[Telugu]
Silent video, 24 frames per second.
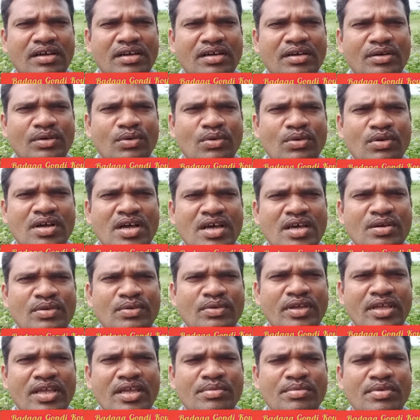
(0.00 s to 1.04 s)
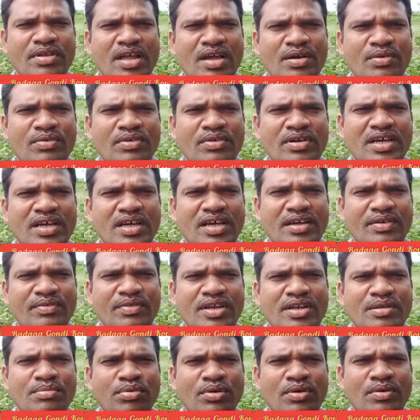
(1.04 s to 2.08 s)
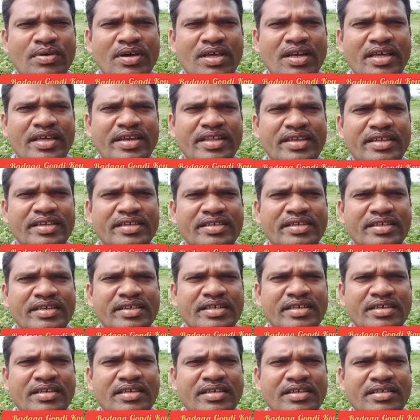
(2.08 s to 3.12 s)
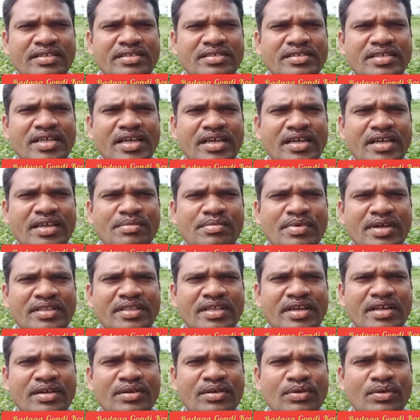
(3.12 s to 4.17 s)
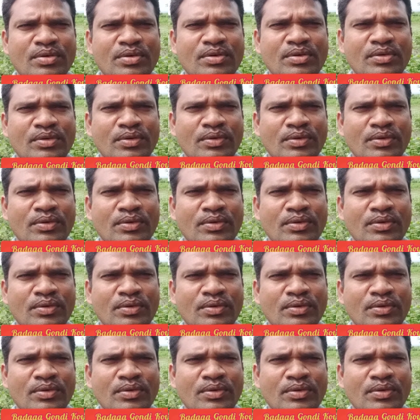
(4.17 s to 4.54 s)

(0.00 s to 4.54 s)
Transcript: రోగాలు ఏమి రాకుండా వెళ్ళిపోవాలని జాగయ్య మాత్ర అనుకుంటూ